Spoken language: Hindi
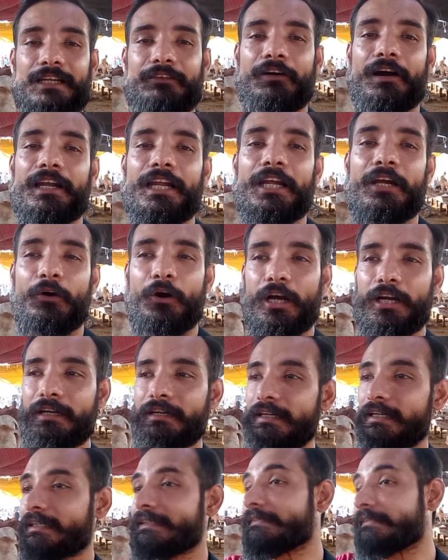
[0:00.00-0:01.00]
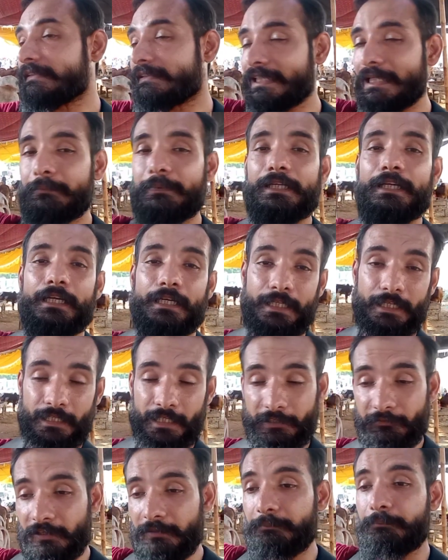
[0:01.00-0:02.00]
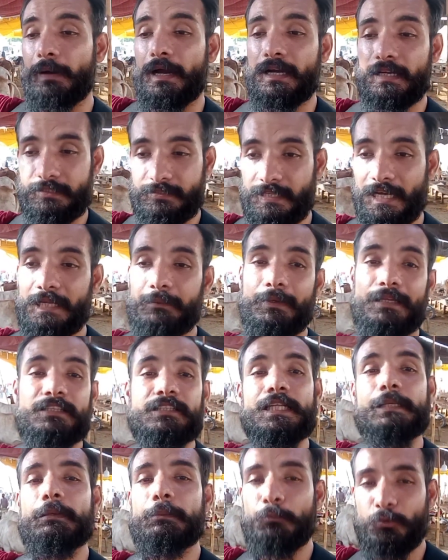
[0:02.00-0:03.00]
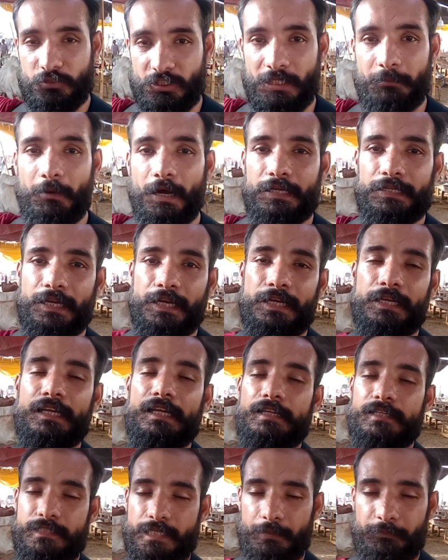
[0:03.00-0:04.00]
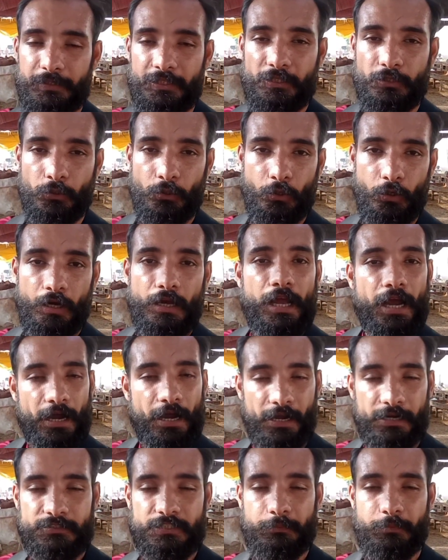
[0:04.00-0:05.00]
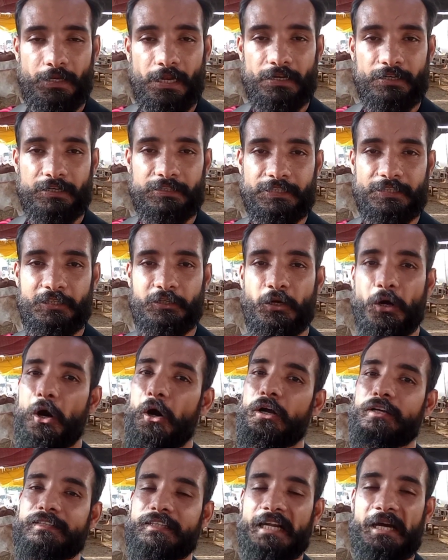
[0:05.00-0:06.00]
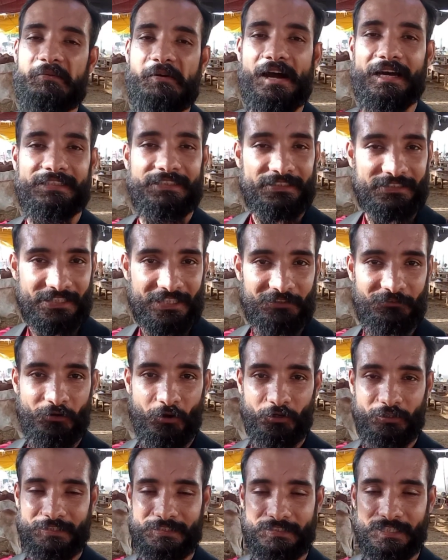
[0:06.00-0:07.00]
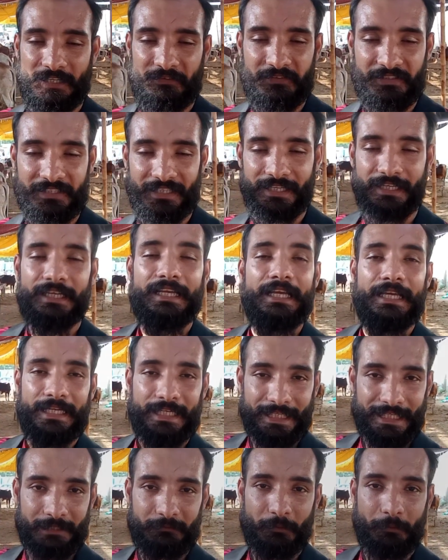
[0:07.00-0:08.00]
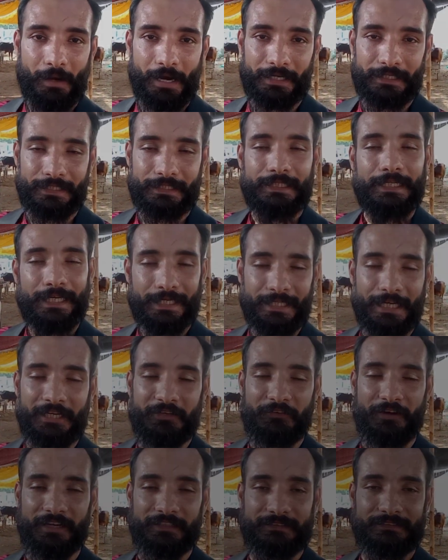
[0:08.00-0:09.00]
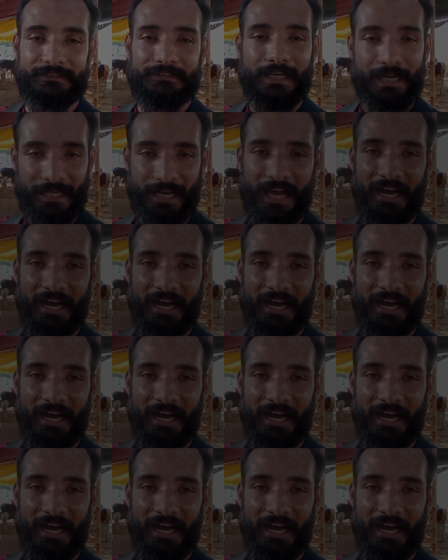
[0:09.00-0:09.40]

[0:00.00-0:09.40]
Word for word: वाले और जितने भी इवन पाकिस्तान में जितने भी मुसलमान हैं सभी को आर जे बिलाल खटक और जनाब हानिया डेली ब्लॉग की तरफ से ईद मुबारक इन एडवांस अल्लाह